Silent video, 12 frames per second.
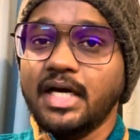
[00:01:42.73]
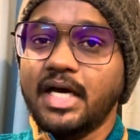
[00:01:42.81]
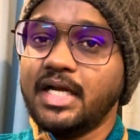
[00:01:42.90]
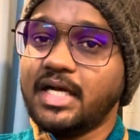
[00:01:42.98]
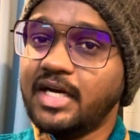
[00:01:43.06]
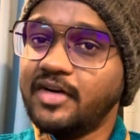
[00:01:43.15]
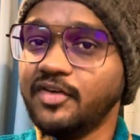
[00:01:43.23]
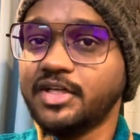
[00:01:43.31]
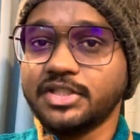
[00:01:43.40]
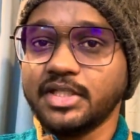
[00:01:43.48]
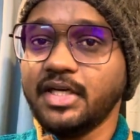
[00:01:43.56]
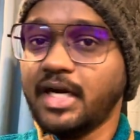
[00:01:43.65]
అన్న
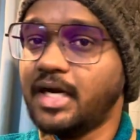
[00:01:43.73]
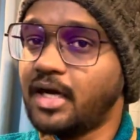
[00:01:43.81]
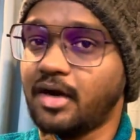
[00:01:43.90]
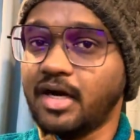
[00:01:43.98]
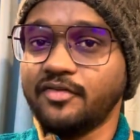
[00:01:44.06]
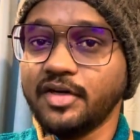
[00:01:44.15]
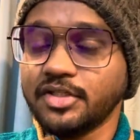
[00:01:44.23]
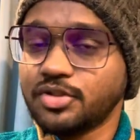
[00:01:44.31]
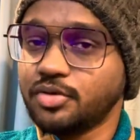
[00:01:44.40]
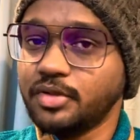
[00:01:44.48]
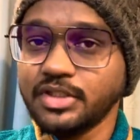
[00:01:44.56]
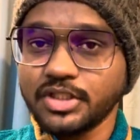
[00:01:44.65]
కన్విక్షన్ అండ్ ఆ
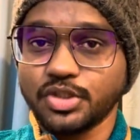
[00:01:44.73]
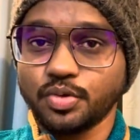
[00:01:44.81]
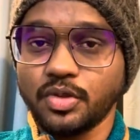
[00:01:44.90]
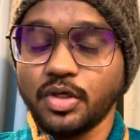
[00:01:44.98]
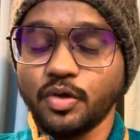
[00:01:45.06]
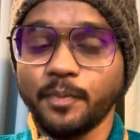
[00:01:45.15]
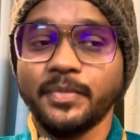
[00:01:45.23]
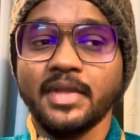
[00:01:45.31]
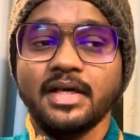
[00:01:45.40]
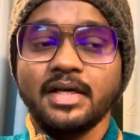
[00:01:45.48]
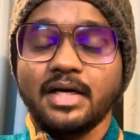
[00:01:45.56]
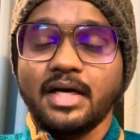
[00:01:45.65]
కాన్ఫిడెన్స్తోనే చేసుకున్నాను
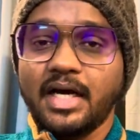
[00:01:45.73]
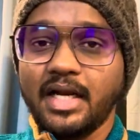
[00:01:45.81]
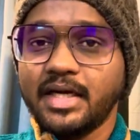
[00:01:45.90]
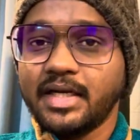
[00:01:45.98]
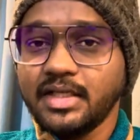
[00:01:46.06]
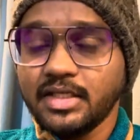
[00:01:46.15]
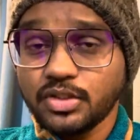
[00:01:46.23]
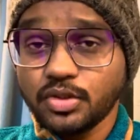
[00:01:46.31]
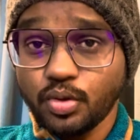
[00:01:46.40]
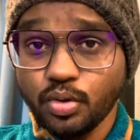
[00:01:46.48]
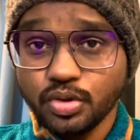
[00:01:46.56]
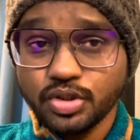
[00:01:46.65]
అలాంటిది ఈ
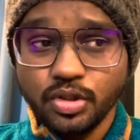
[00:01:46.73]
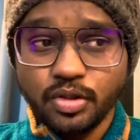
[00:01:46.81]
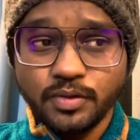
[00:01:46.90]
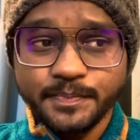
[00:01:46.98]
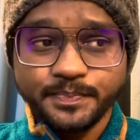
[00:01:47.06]
కోర్సులో